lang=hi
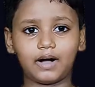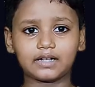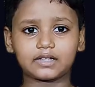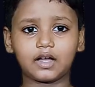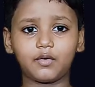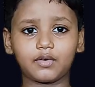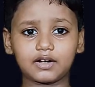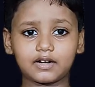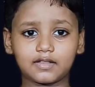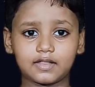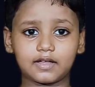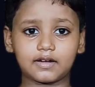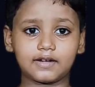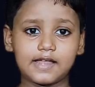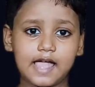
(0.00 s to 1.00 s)
वातावरण
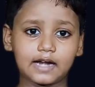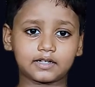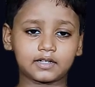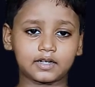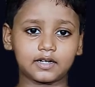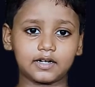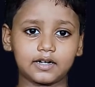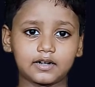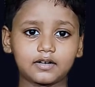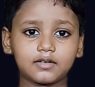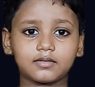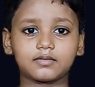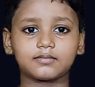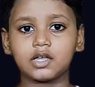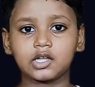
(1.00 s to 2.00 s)
से रिएक्ट कर
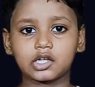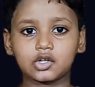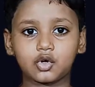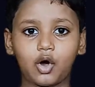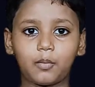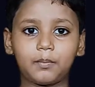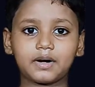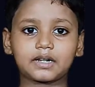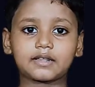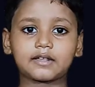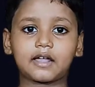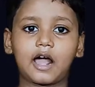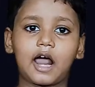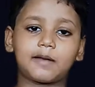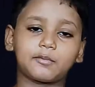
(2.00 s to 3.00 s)
कॉपर
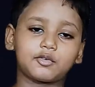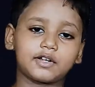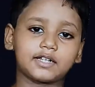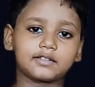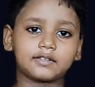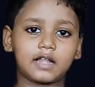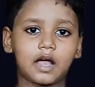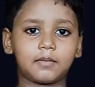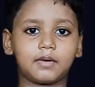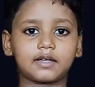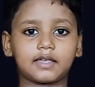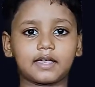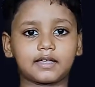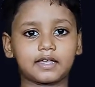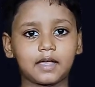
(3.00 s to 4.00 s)
कार्बोनेट
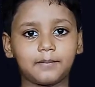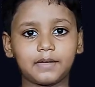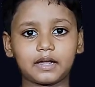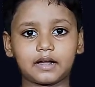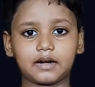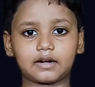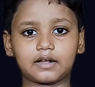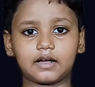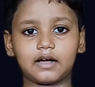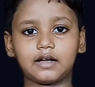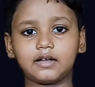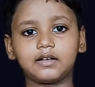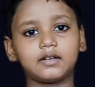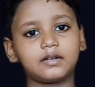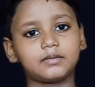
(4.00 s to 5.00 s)
नामक एक केमिकल
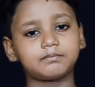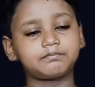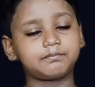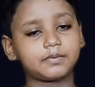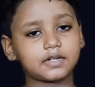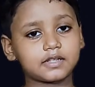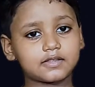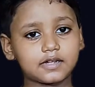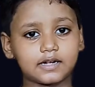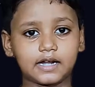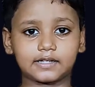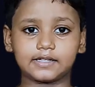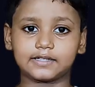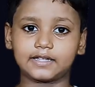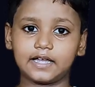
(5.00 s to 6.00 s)
का परत
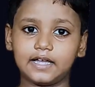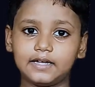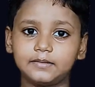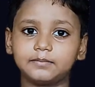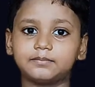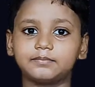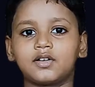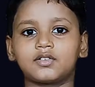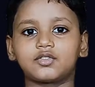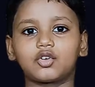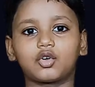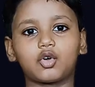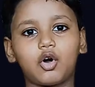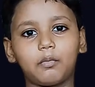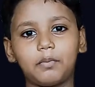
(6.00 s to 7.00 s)
चढ़ा देता है
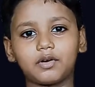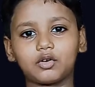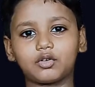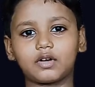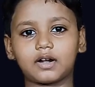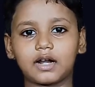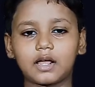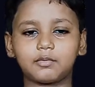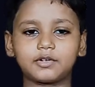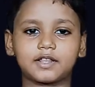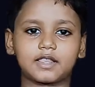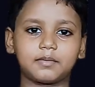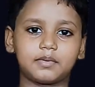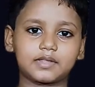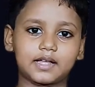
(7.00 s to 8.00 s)
जो कॉपर को खराब
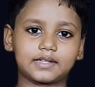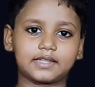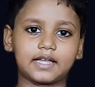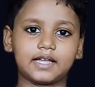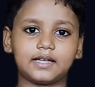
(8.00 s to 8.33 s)
होने से बचाता